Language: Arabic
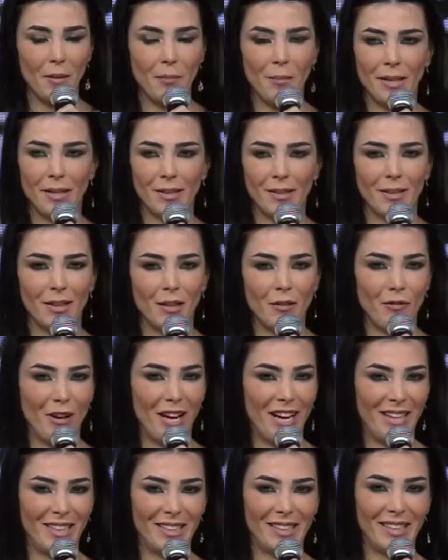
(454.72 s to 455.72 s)
من
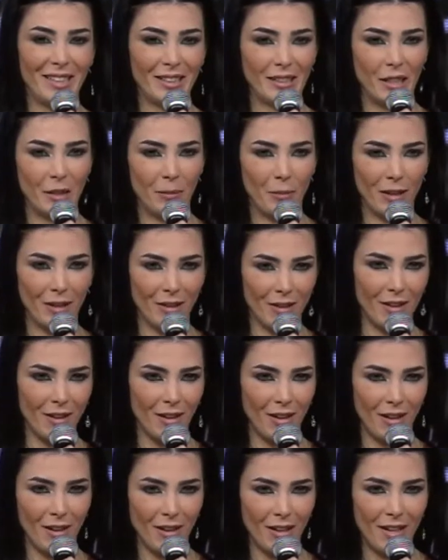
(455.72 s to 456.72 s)
فعاليات
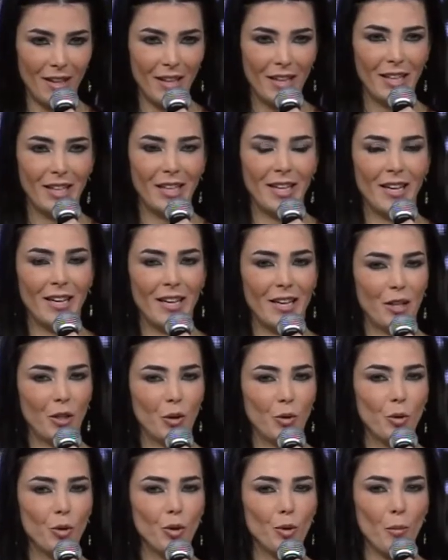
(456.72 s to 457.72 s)
البقاع
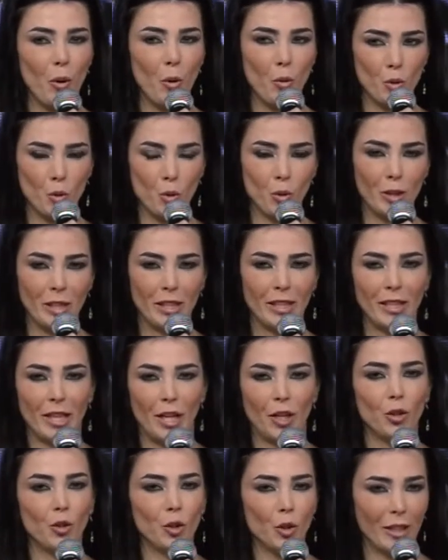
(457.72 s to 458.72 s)
ليكونوا موجودين
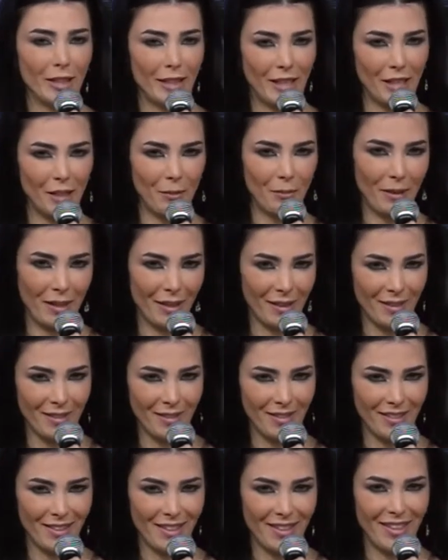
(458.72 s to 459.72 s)
عندهم كلمه
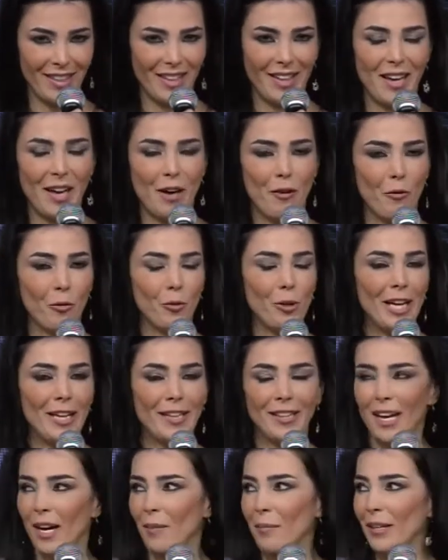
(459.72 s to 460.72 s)
راني.
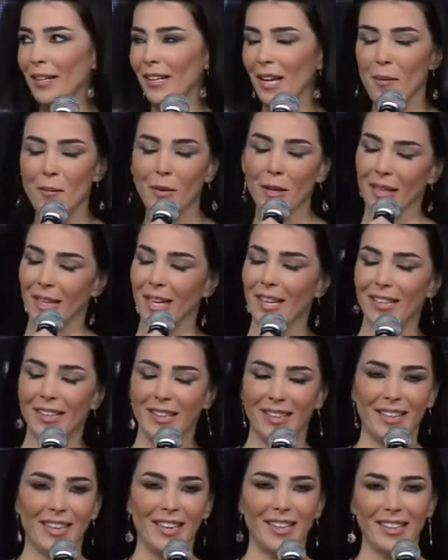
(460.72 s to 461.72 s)
ونحن بدنا كان
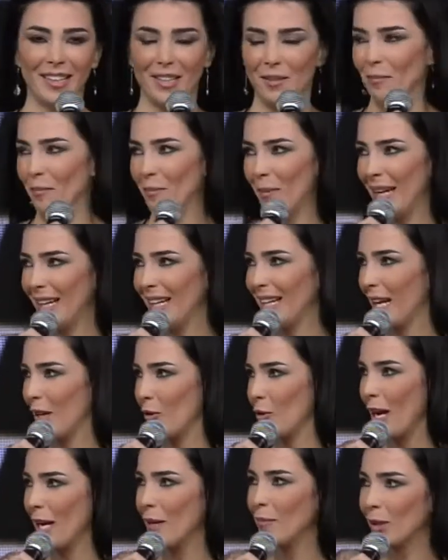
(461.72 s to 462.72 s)
كان ما عليه
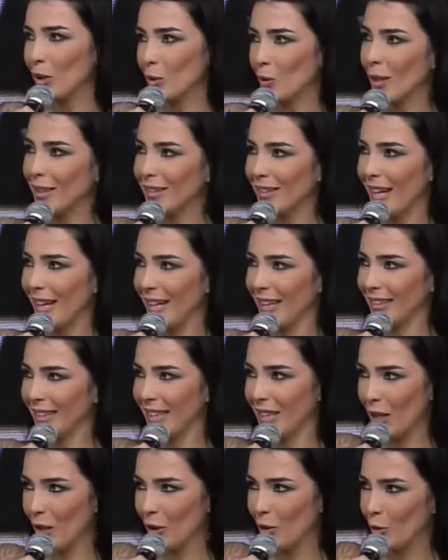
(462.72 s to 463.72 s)
لانه هي ما توضحت
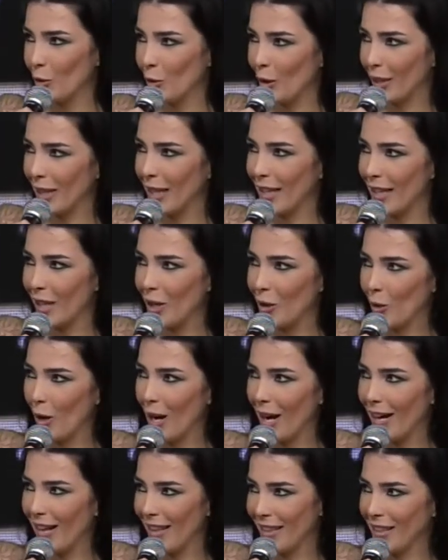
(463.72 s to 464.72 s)
كان عنده كان له
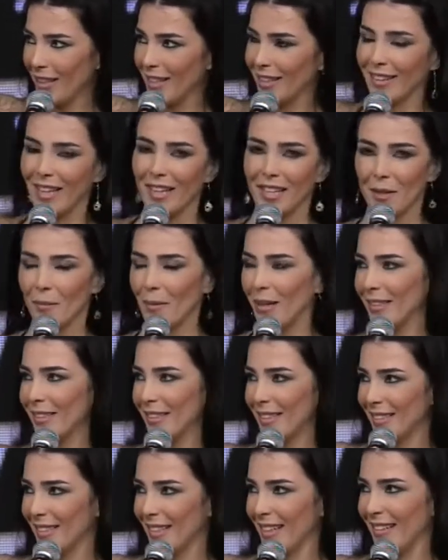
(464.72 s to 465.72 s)
حق يرد انا ما
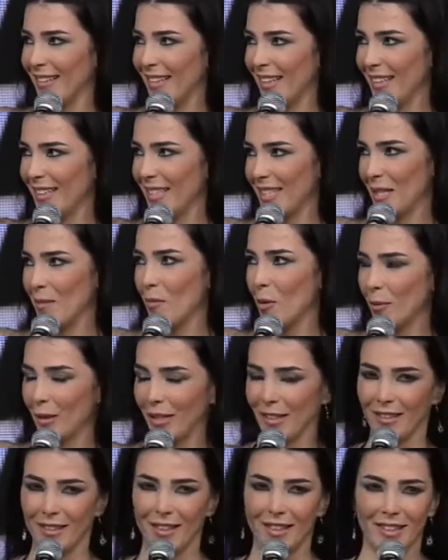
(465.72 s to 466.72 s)
قدرت رديت اذا ممكن
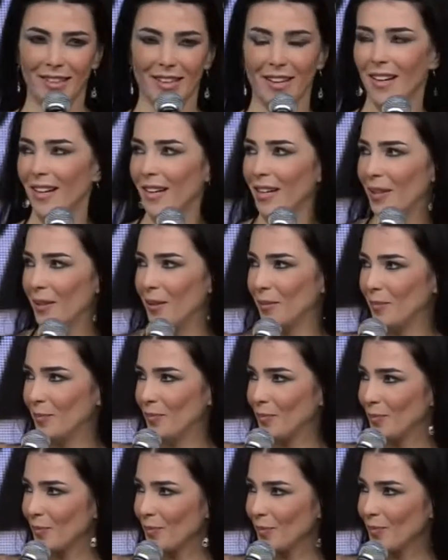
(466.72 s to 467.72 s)
لا داليا رانيا
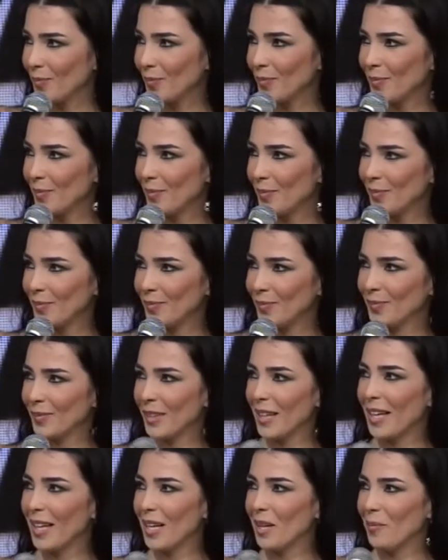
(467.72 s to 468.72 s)
وضحت وضحت فكرتك
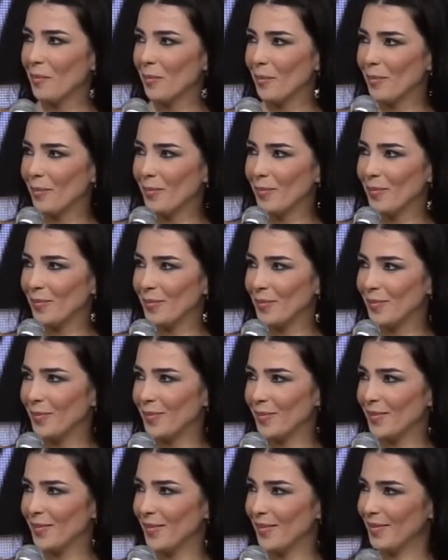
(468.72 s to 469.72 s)
فكرتك واضحه
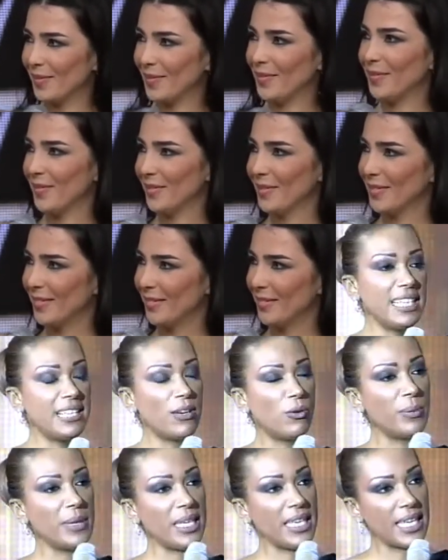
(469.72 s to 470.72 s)
لانه طبعا نحن
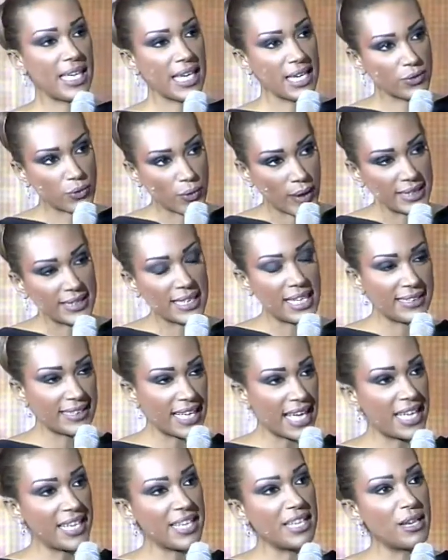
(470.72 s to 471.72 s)
اليوميات وعندنا
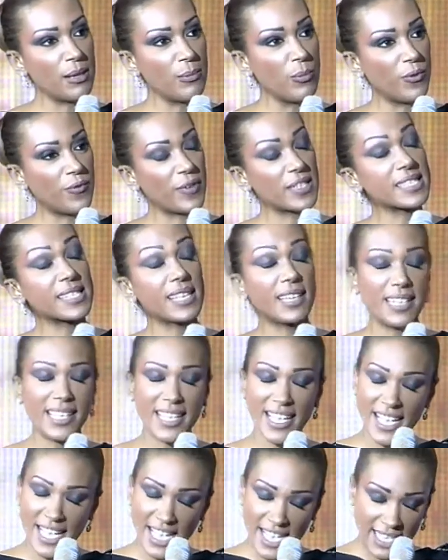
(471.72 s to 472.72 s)
التقارير
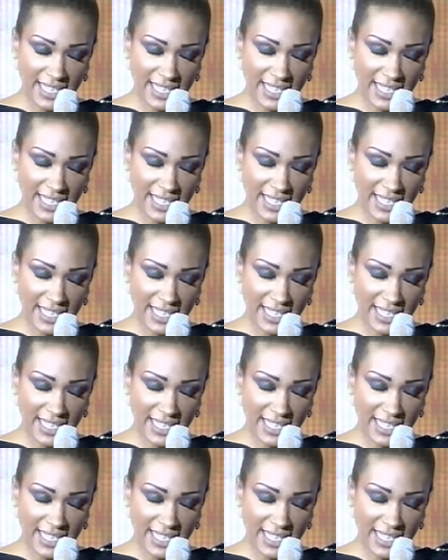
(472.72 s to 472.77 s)
المفصله